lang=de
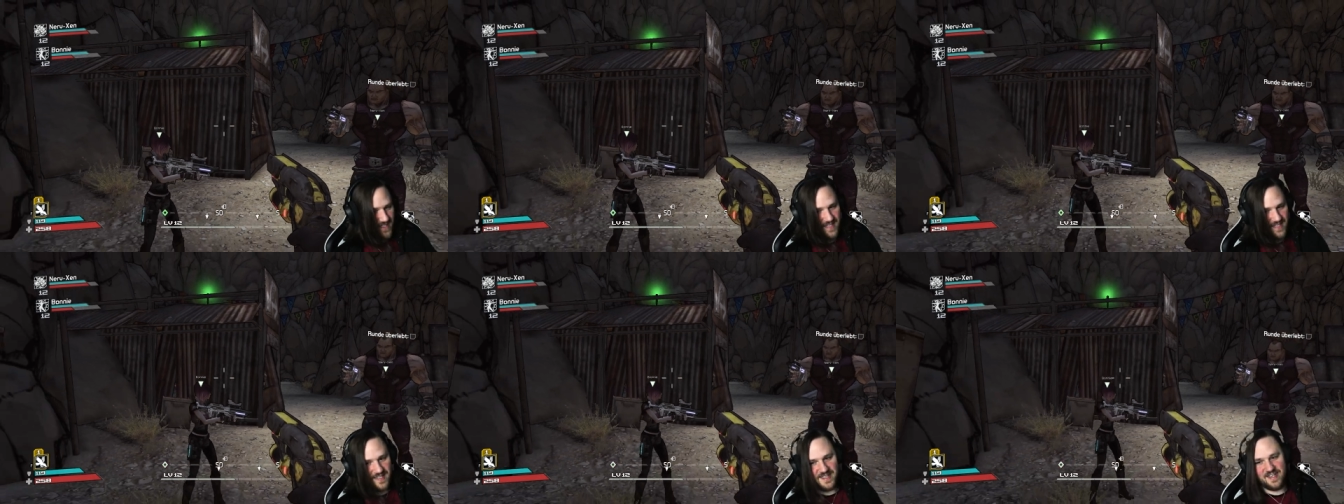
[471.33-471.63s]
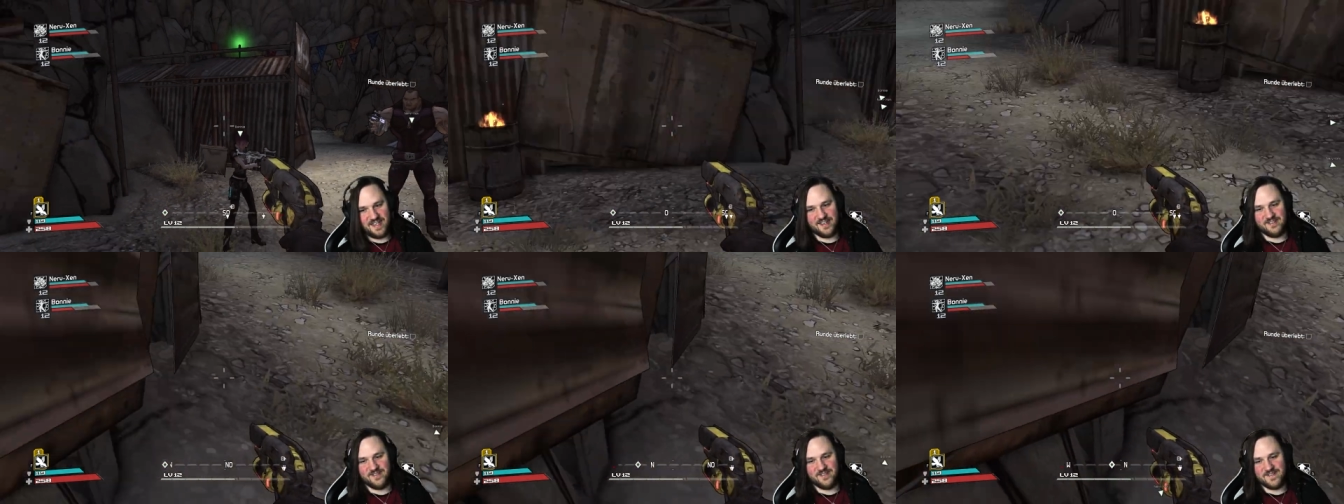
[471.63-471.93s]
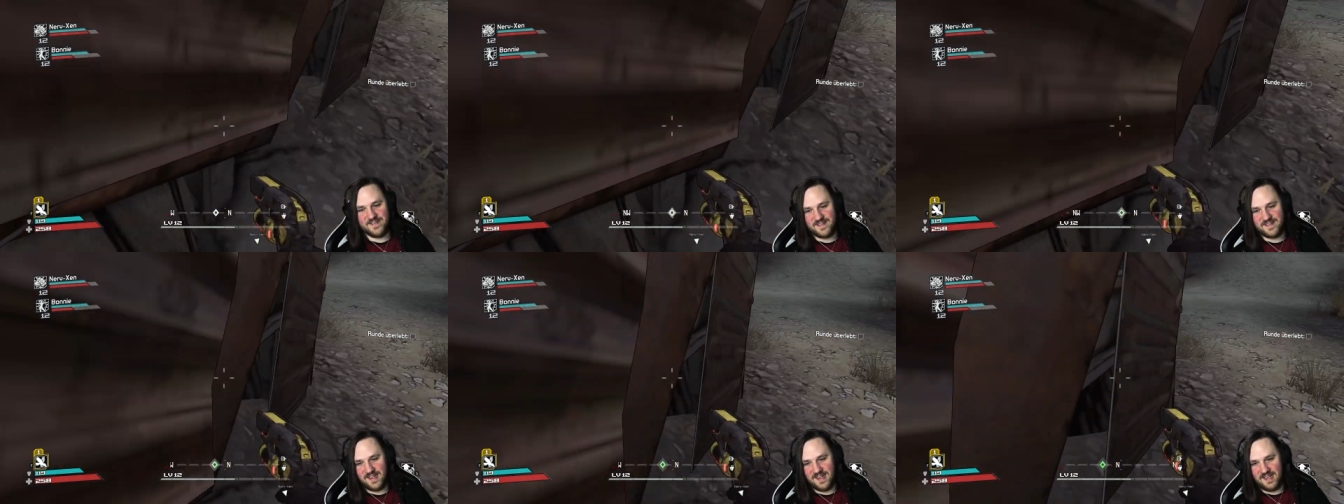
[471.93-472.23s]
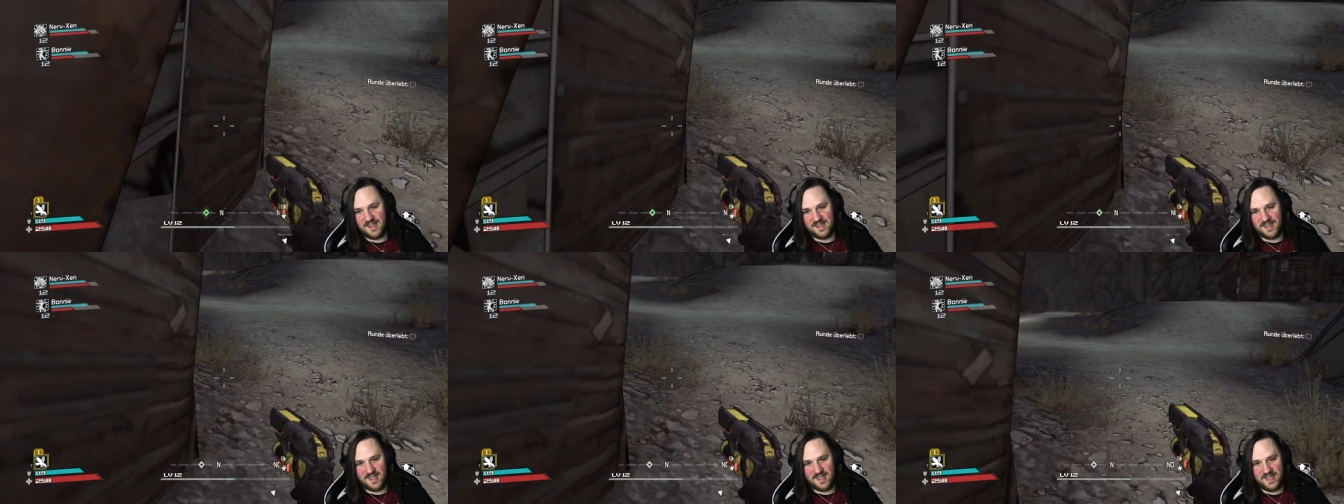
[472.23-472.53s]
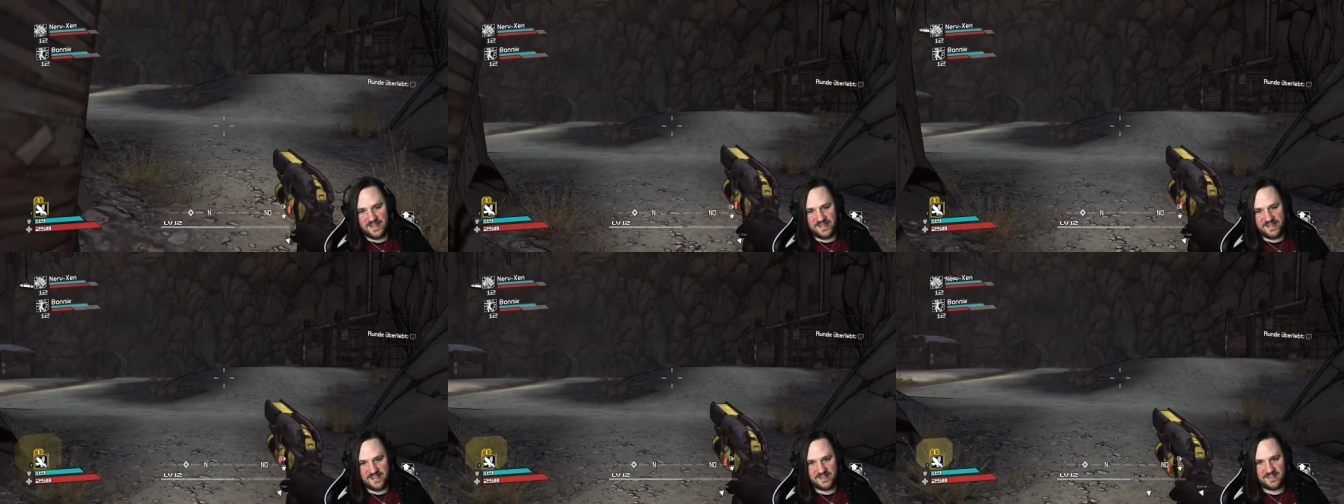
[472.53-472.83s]
Ja gut, alle
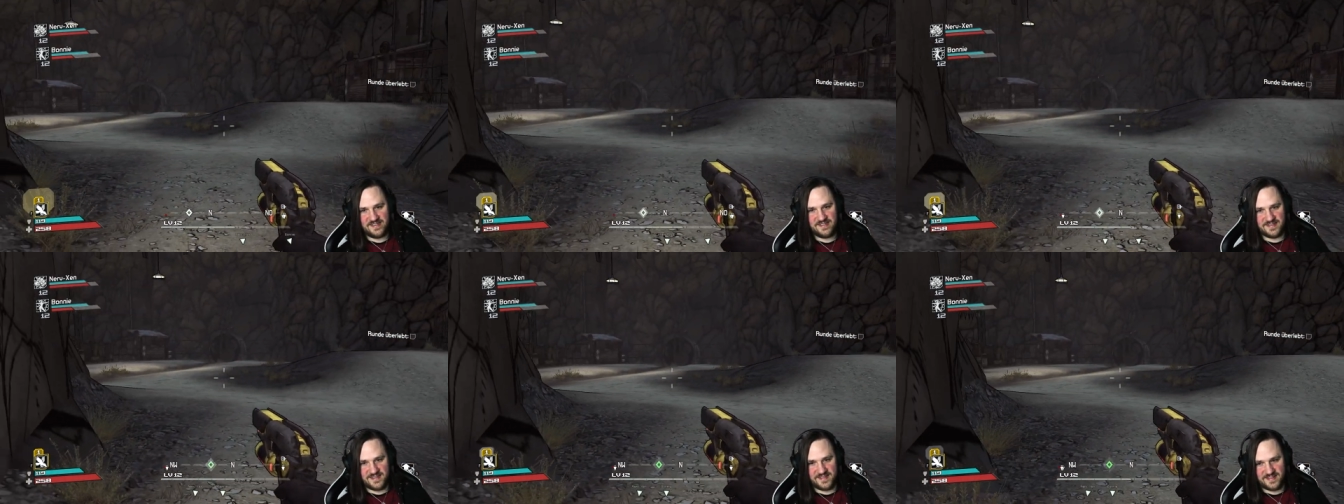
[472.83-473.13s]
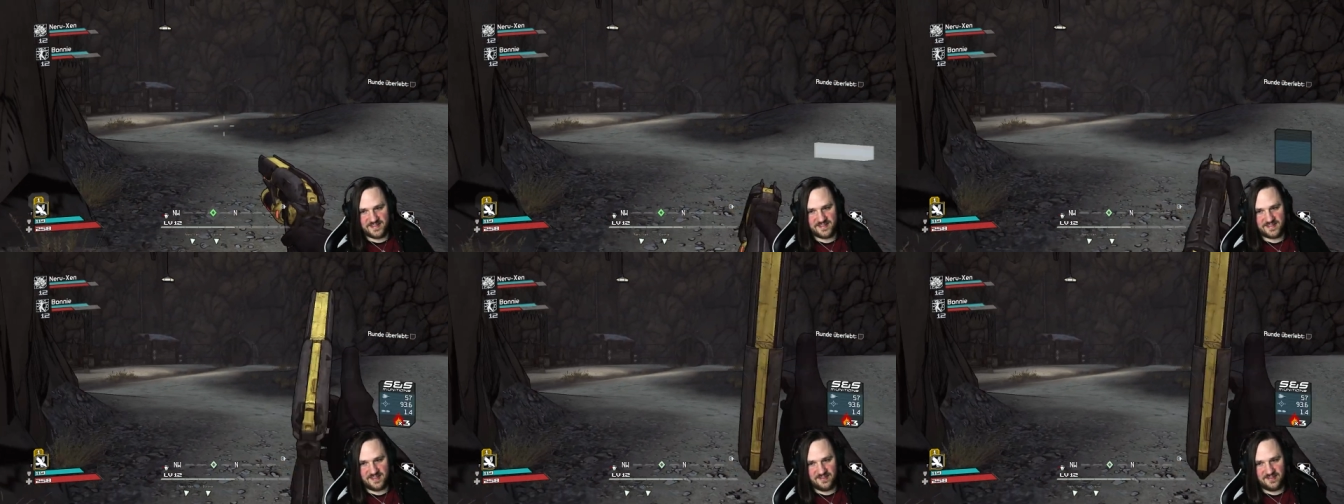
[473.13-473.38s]
rein hier. Das ist,